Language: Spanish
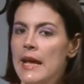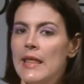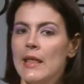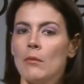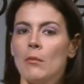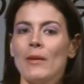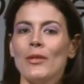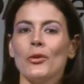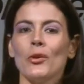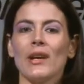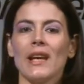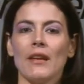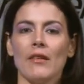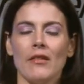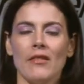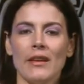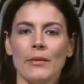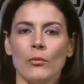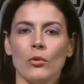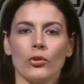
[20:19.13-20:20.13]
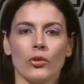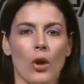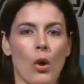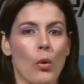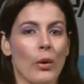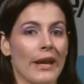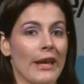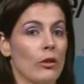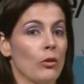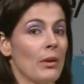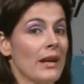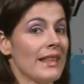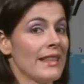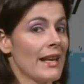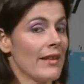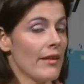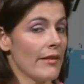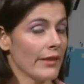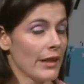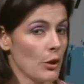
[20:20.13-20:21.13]
En el momento que vivimos, aunque no hay
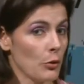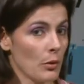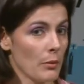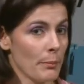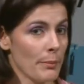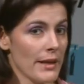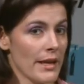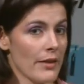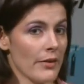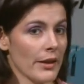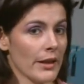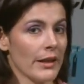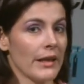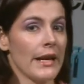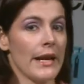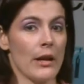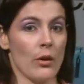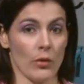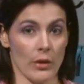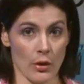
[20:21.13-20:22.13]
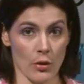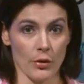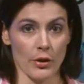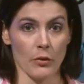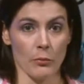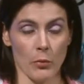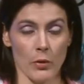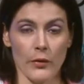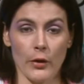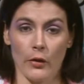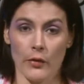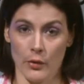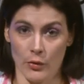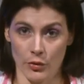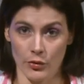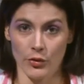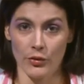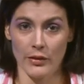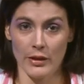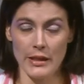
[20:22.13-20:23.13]
nada escrito en piedra en lo que corresponde a los
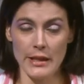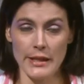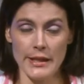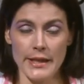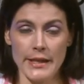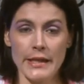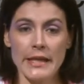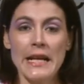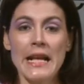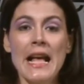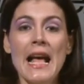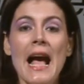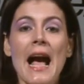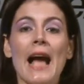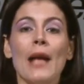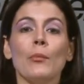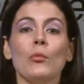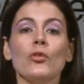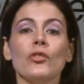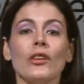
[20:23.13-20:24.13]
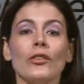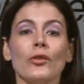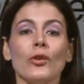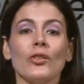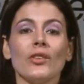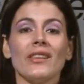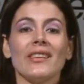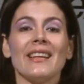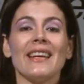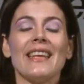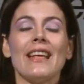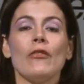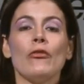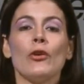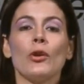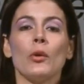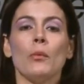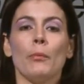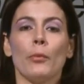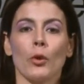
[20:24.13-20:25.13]
negocios en línea, hay muchas cosas que ya
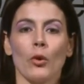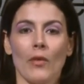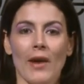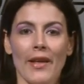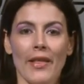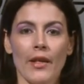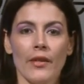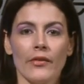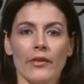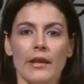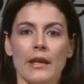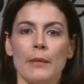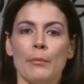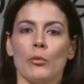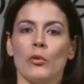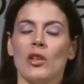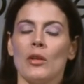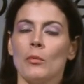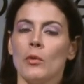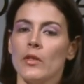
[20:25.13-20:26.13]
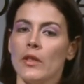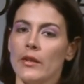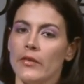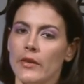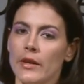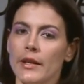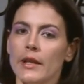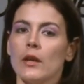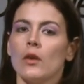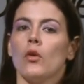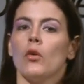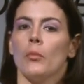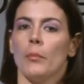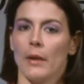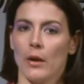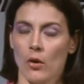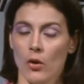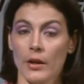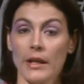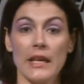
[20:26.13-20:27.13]
fueron probadas y podemos decir
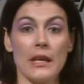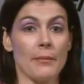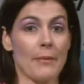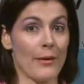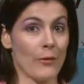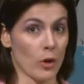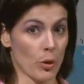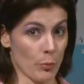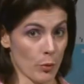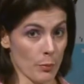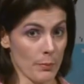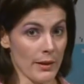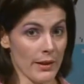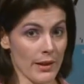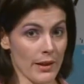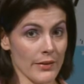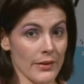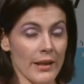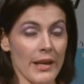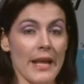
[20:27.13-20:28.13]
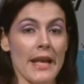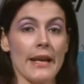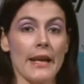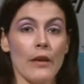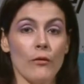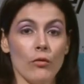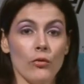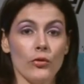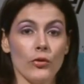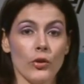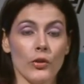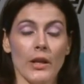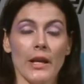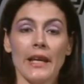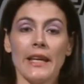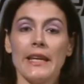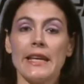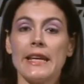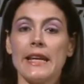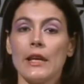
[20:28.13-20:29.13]
con mejor y mayor propiedad qué
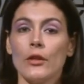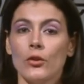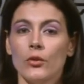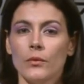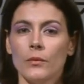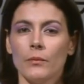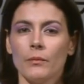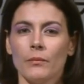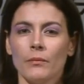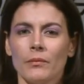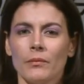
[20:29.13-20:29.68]
funciona y qué no.